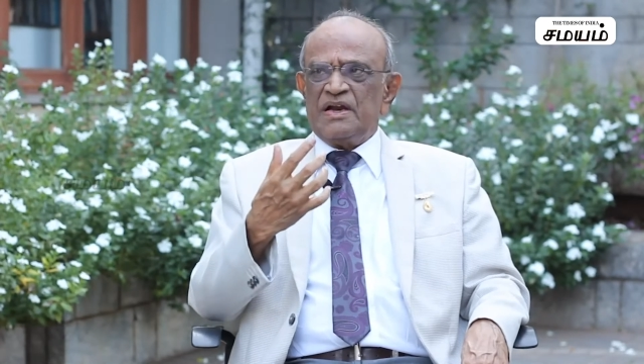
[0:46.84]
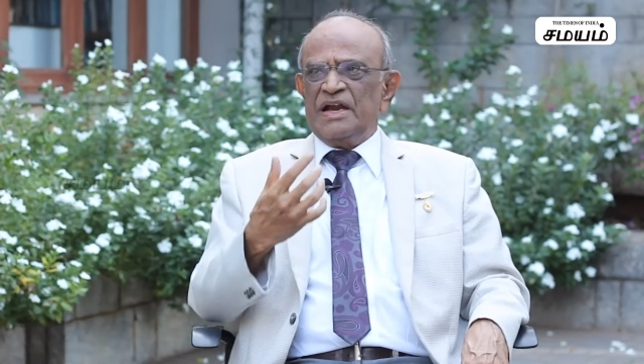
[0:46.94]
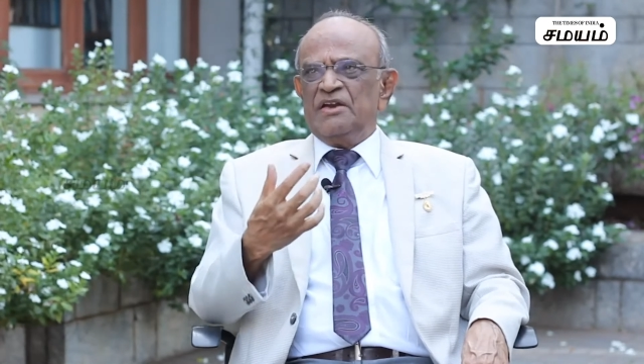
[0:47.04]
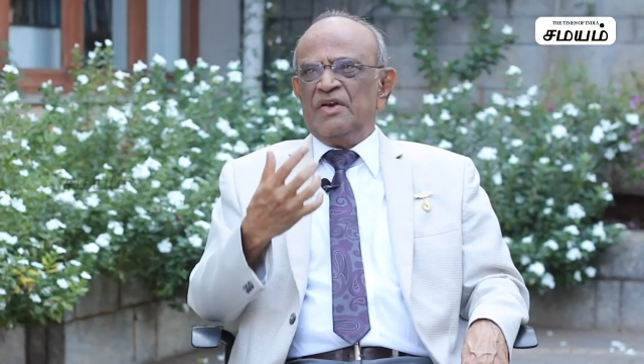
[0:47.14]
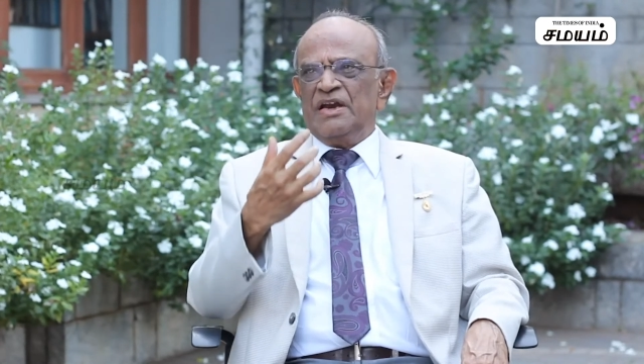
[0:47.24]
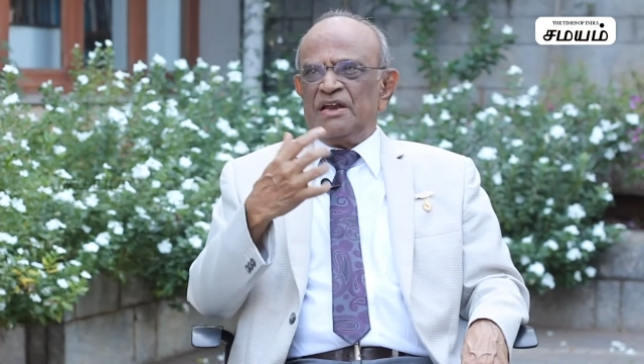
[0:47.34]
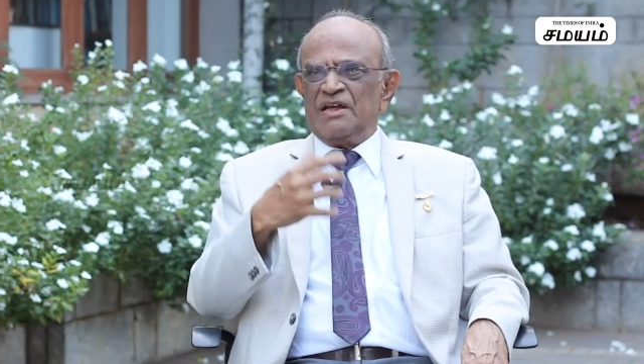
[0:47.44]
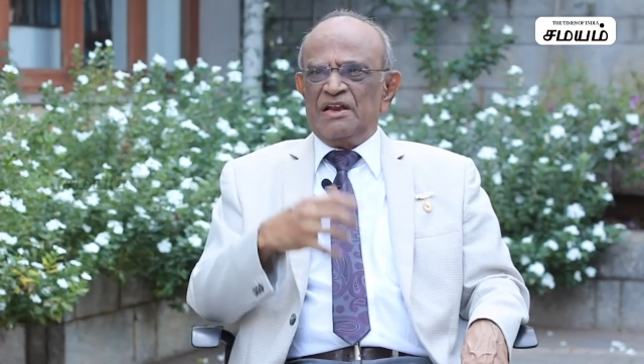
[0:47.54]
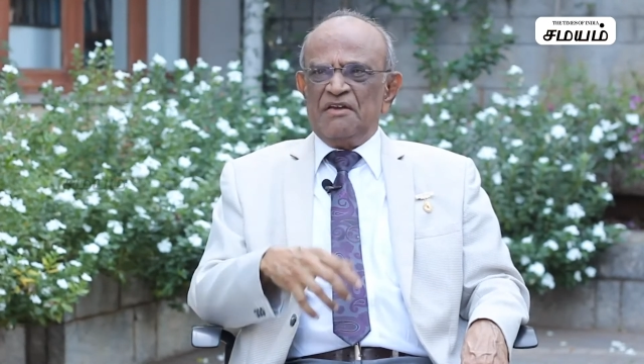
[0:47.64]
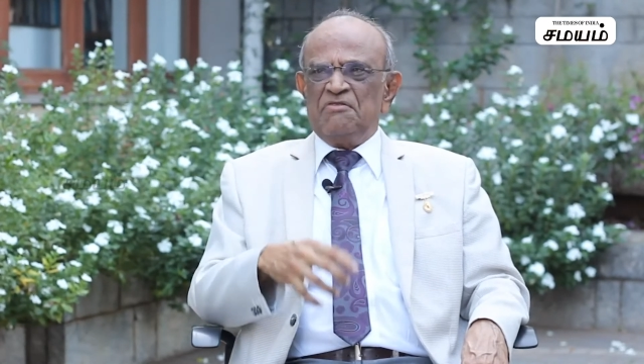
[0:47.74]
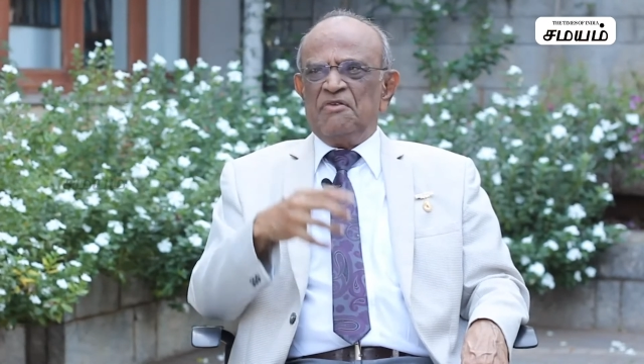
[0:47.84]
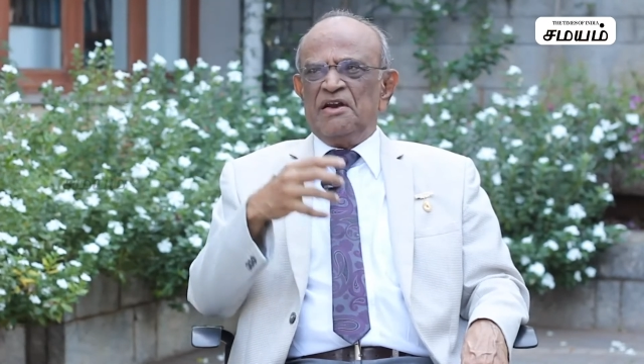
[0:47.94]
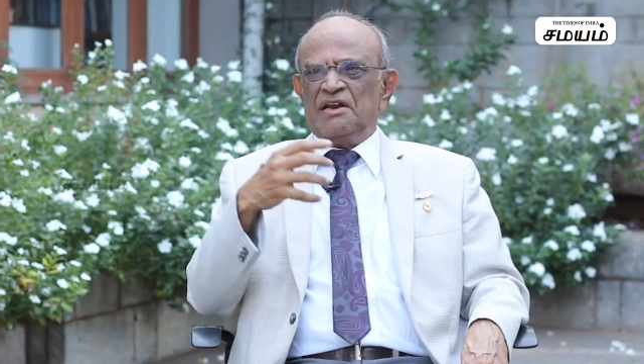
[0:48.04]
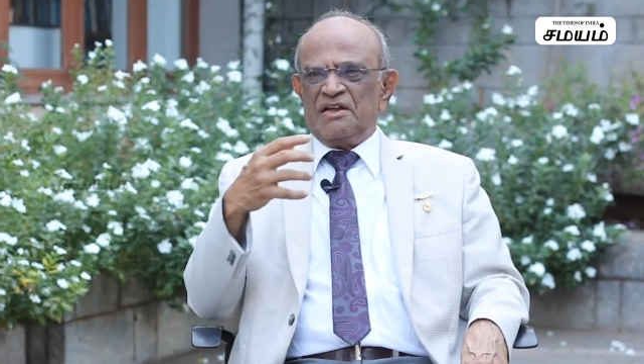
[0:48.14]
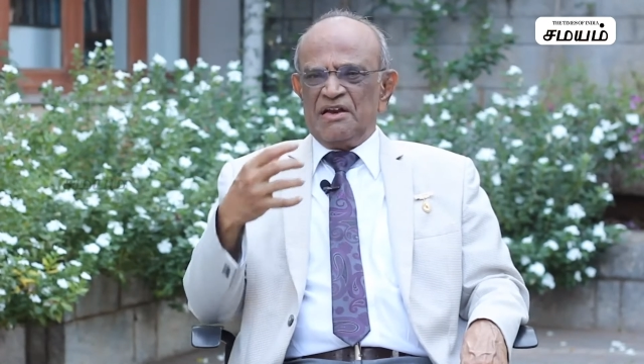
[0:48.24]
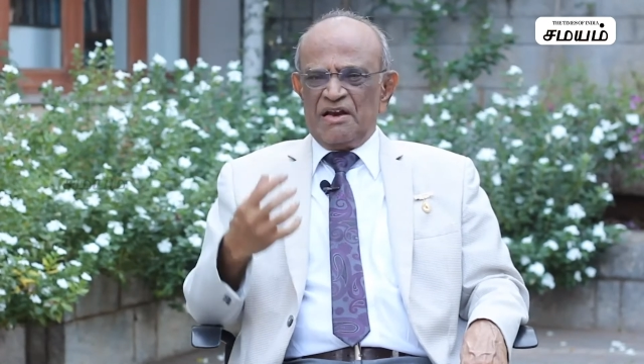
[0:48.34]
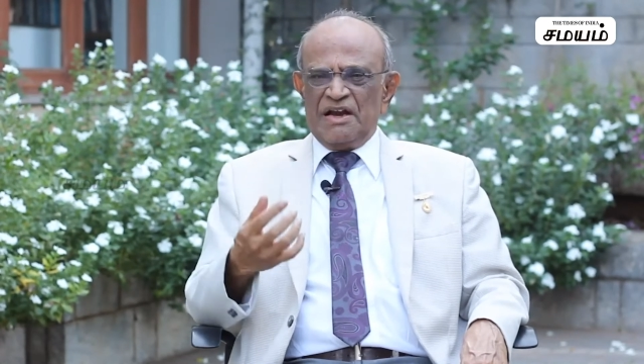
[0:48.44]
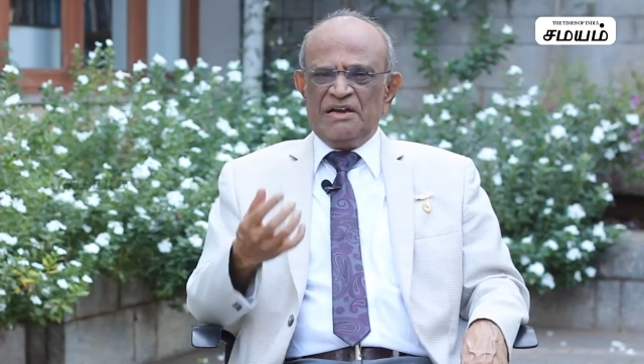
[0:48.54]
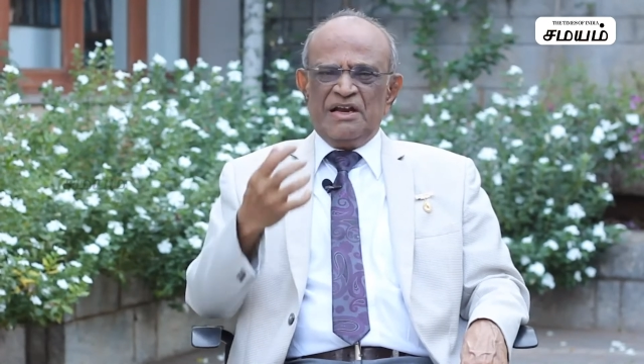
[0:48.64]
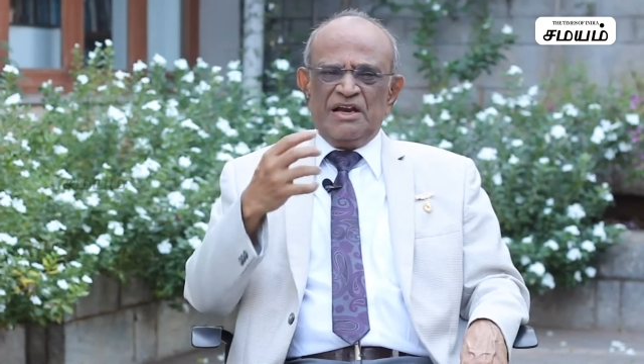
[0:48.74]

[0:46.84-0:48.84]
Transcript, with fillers: ரைட் வென்ட்ரிக்கல் லெஃப்ட் வென்ட்ரிக்கல் ரைட்